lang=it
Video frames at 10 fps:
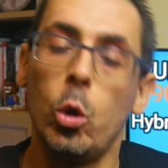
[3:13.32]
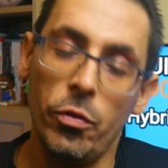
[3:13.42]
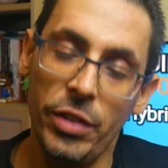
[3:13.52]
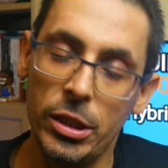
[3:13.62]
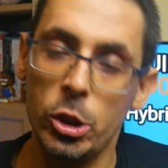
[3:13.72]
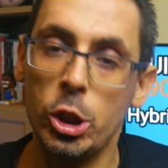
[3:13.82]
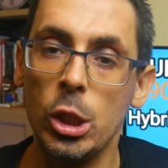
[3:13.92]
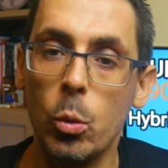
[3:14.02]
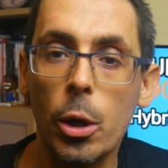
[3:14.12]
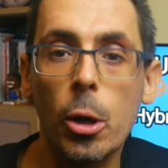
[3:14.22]
o
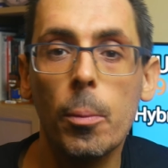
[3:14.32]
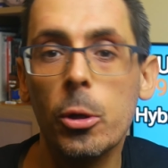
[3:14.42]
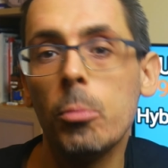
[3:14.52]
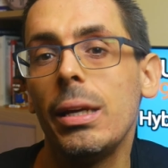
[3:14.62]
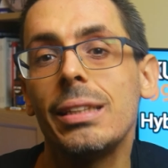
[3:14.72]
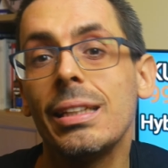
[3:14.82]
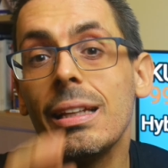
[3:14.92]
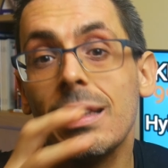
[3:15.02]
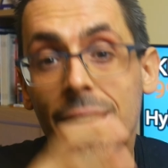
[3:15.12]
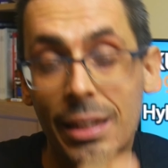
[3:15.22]
25 euro per un
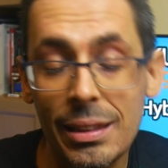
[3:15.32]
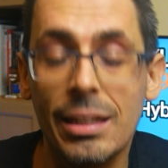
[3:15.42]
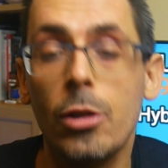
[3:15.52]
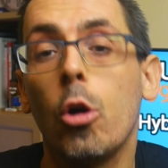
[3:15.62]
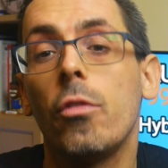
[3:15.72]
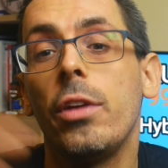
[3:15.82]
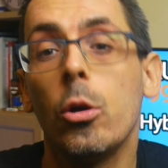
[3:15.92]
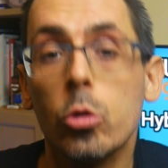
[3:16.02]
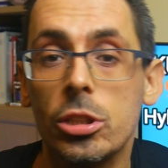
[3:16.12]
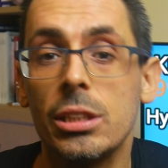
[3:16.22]
mese, 39
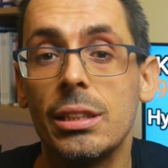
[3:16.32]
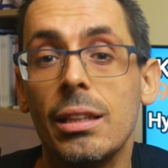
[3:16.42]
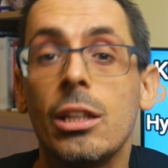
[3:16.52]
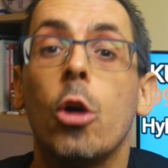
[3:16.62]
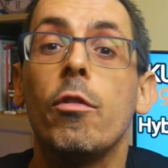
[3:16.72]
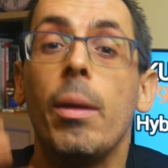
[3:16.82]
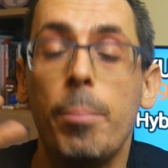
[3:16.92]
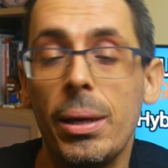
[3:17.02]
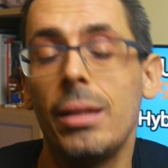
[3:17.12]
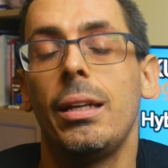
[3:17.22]
o 69
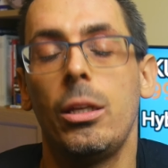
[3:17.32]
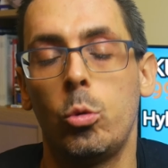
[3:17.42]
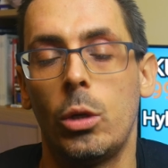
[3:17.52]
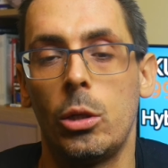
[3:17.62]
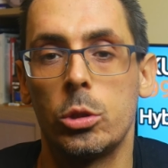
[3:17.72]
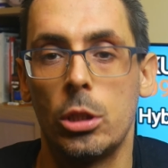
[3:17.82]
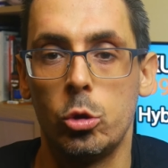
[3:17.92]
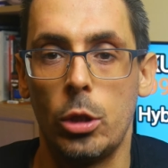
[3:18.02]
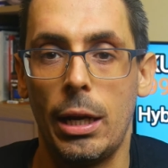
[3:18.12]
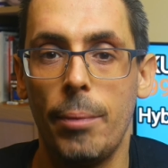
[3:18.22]
per addirittura lo
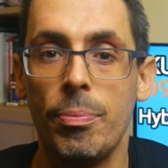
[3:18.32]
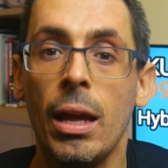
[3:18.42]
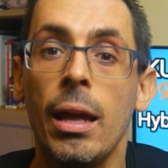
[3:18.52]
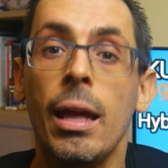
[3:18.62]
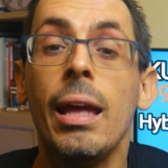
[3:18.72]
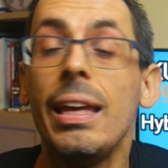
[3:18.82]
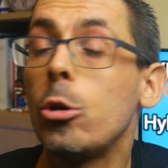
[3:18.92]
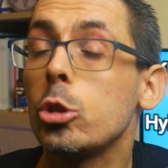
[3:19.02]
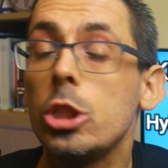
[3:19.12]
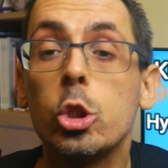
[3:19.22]
stagionale. I
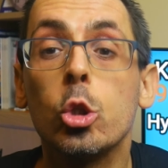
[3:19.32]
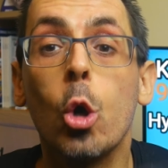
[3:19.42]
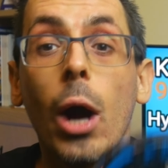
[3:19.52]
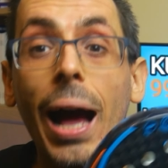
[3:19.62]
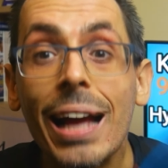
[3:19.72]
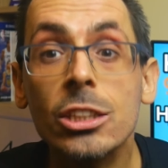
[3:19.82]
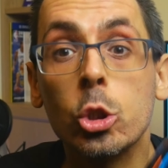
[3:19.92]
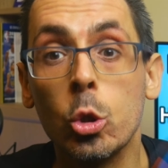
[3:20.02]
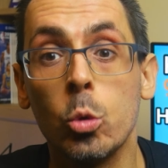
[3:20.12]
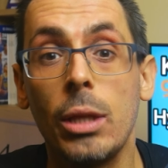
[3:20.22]
costi sono
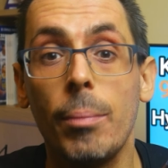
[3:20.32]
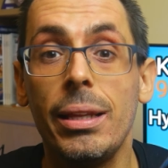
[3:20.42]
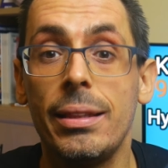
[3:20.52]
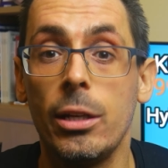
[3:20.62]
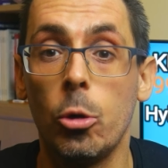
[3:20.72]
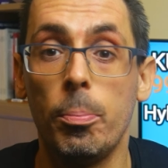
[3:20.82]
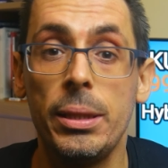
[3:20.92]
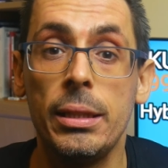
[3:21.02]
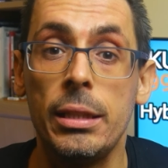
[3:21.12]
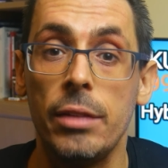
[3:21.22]
assolutamente
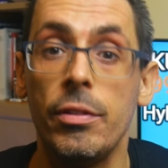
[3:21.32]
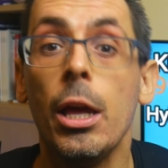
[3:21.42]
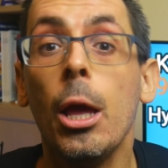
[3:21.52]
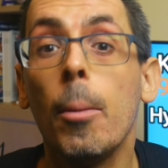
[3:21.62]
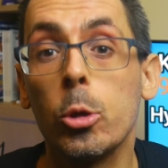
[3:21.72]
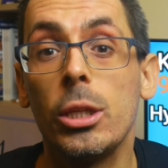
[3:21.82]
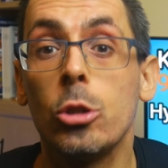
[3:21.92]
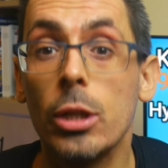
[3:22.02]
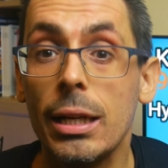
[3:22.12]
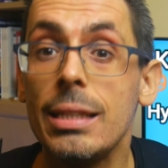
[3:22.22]
competitivi. Potete
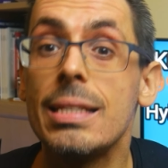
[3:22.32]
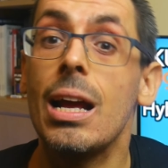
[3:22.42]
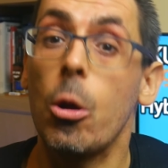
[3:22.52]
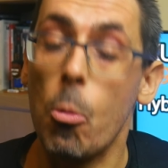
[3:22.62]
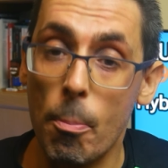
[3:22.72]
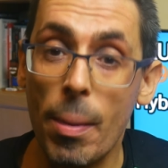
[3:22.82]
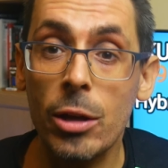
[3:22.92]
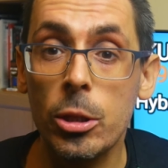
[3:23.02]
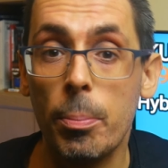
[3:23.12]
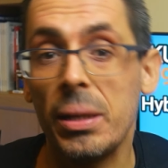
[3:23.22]
organizzare un
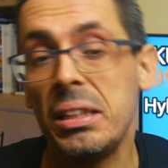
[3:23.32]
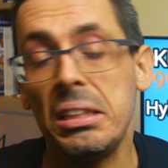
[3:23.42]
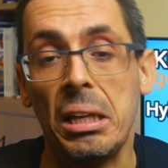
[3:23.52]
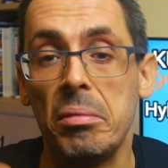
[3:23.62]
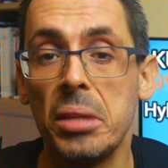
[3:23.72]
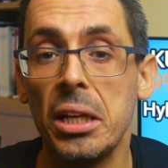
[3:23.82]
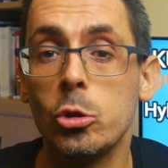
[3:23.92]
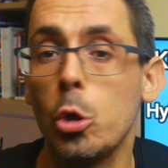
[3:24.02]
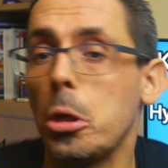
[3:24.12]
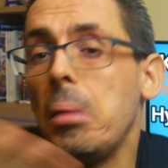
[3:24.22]
paio di partite in tre
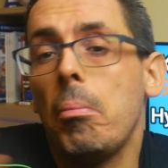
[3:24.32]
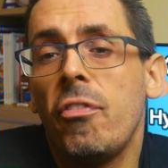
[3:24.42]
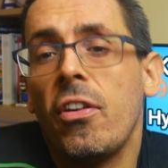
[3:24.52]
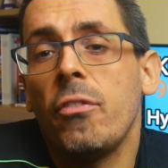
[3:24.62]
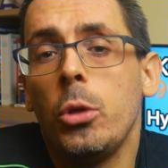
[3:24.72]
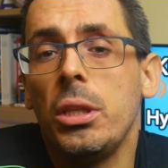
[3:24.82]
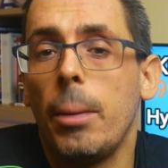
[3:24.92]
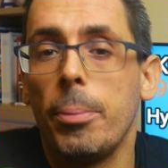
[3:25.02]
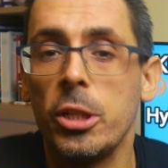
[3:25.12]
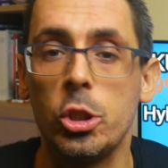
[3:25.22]
giorni e farvi
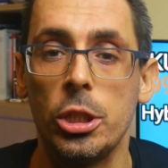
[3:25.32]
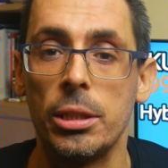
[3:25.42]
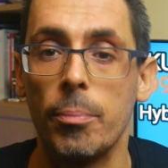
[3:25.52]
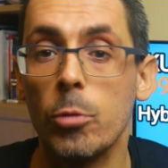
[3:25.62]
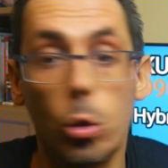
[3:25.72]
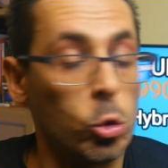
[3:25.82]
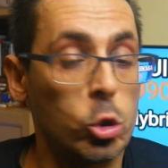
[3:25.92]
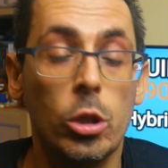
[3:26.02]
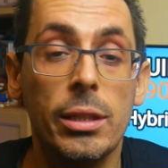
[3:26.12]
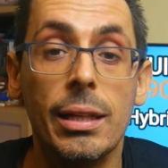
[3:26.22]
un'idea precisa. Con
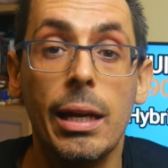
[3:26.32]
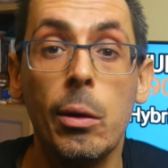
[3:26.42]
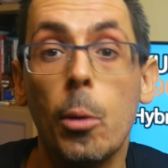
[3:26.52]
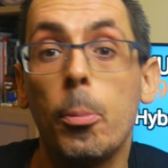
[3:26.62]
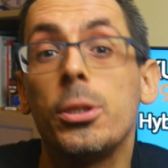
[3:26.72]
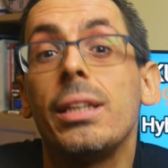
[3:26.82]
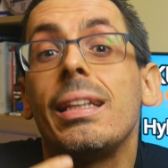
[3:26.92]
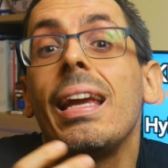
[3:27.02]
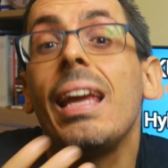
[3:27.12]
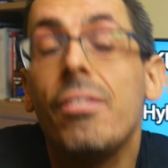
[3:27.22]
soli 3 euro
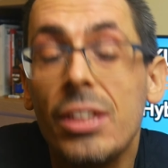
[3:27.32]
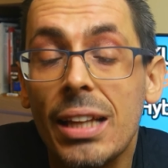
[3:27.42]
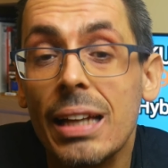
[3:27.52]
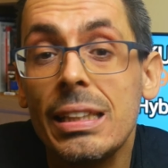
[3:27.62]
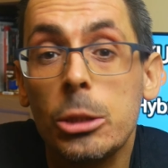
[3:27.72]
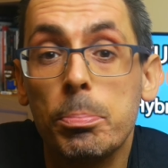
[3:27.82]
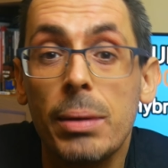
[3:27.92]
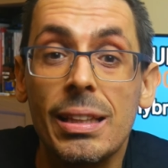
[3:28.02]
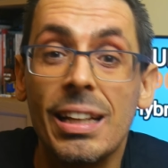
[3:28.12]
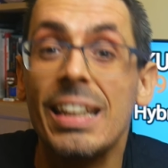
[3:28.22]
potete evitare di
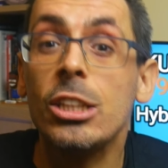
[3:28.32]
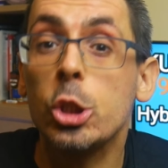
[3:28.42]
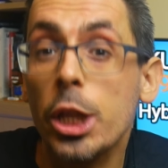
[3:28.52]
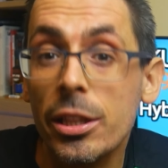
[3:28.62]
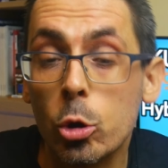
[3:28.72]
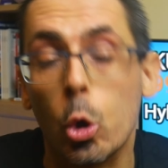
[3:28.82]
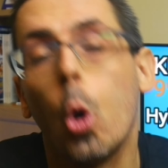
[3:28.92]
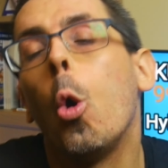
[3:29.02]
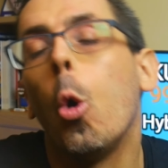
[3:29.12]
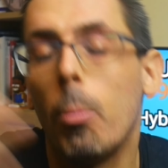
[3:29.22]
spenderne
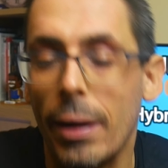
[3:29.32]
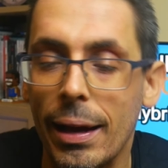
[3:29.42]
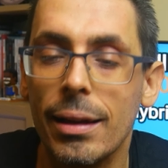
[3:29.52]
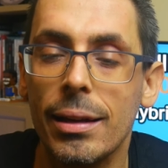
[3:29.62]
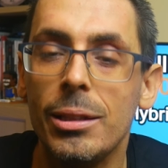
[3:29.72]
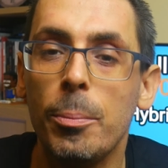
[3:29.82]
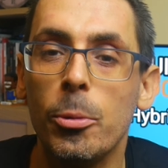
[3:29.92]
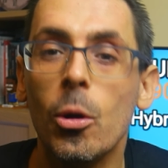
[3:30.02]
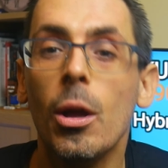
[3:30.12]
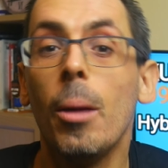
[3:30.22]
100 o magari anche di
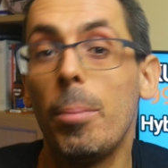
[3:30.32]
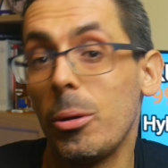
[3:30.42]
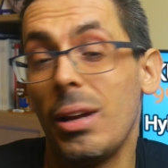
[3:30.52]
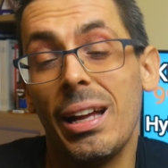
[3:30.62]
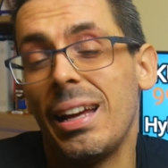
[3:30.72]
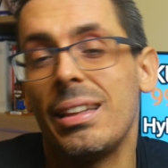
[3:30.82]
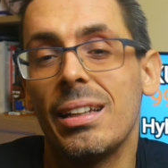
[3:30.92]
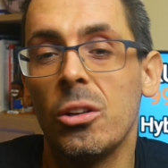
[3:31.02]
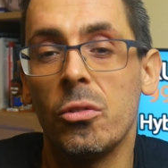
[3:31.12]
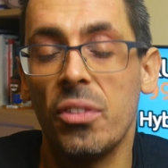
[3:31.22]
più per una racchetta
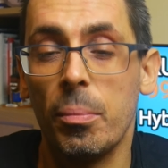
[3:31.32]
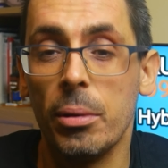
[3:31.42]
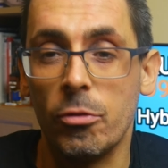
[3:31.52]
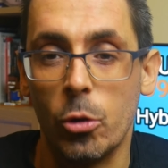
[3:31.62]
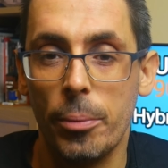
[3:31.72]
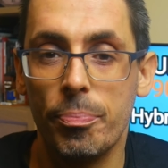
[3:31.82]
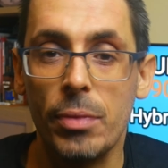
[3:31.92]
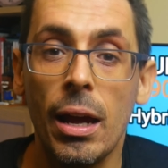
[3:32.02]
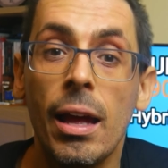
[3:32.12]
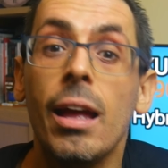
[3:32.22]
che non fa per voi.
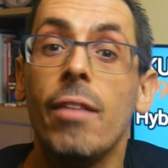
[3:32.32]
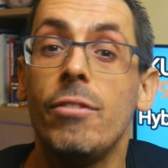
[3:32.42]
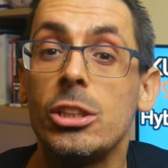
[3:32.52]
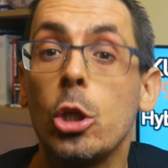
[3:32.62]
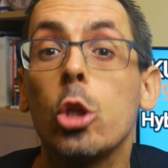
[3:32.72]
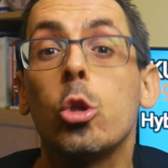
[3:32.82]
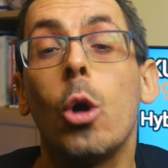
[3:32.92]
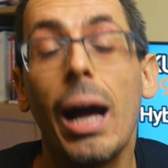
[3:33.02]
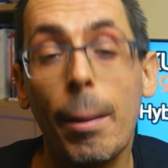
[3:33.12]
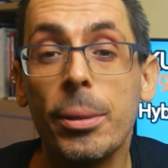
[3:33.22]
Vi esorto, a